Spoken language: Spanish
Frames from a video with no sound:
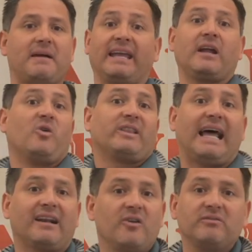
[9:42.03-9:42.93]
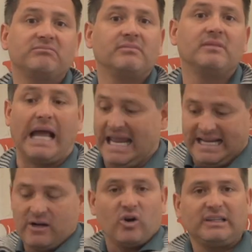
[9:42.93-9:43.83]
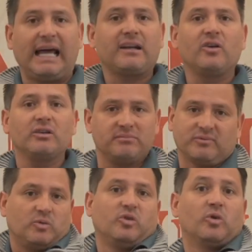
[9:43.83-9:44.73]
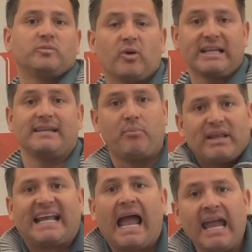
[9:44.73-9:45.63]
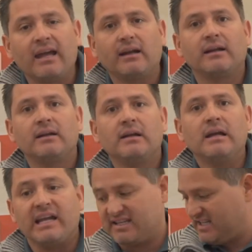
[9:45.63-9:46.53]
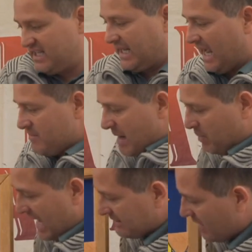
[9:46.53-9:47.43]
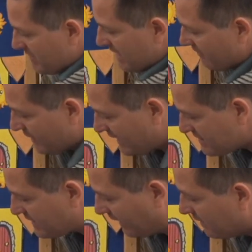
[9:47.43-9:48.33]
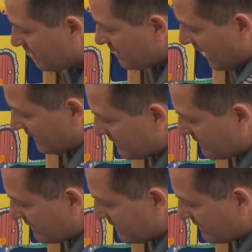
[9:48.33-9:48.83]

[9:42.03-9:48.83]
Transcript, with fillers: qué? Hay que cortarlo. Hay que cortarlo porque se puede caer. Y si se cae me aplasta, miren, fíjense,